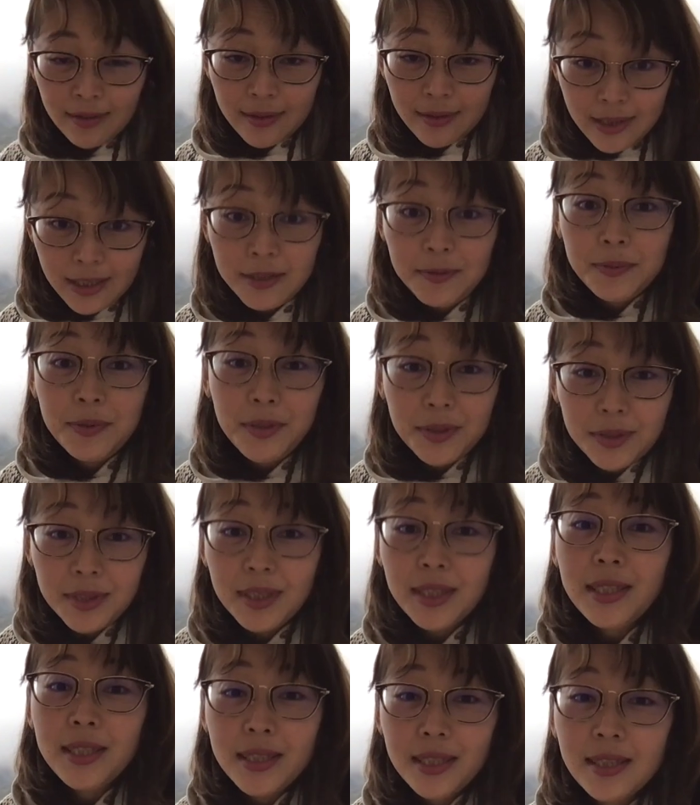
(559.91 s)
自分
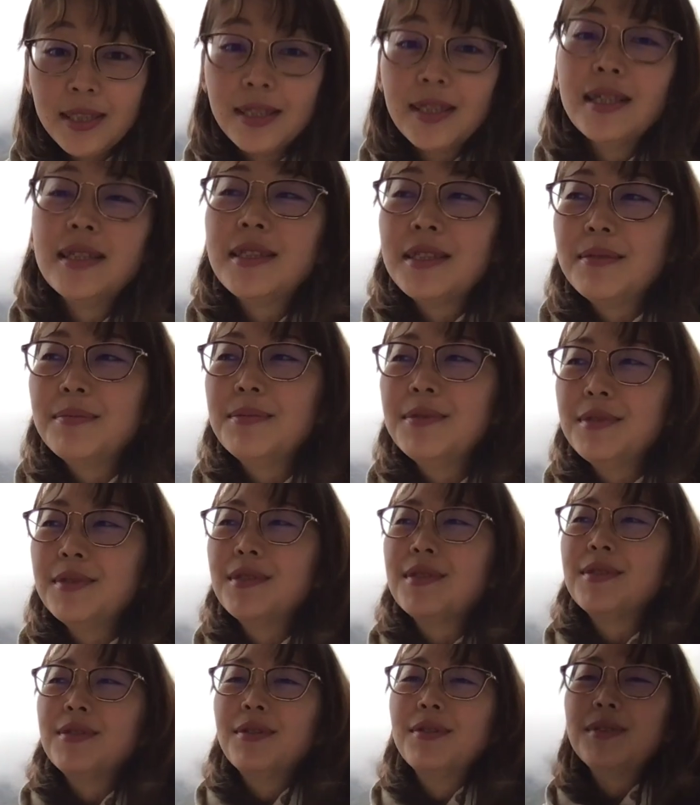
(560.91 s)
自身が自分
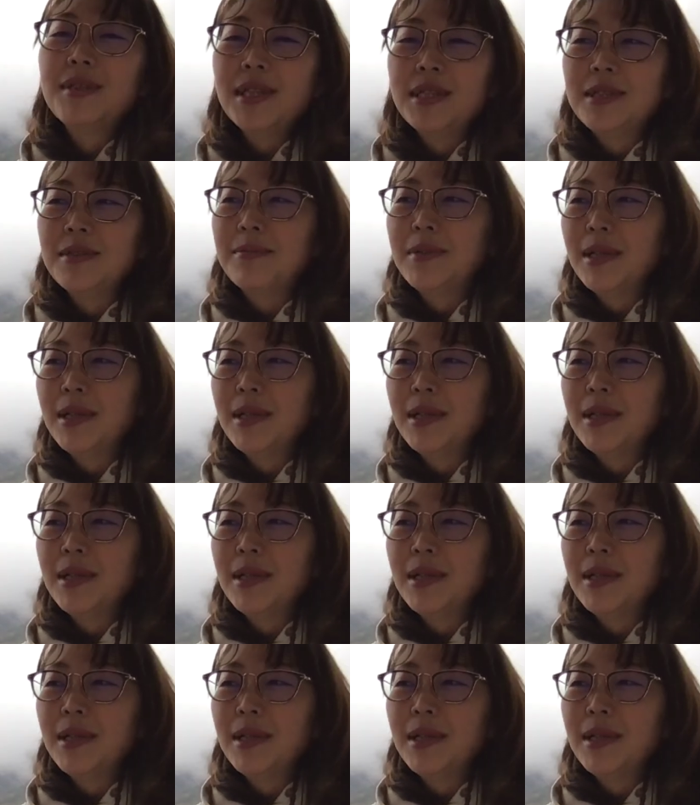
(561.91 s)
のそんな素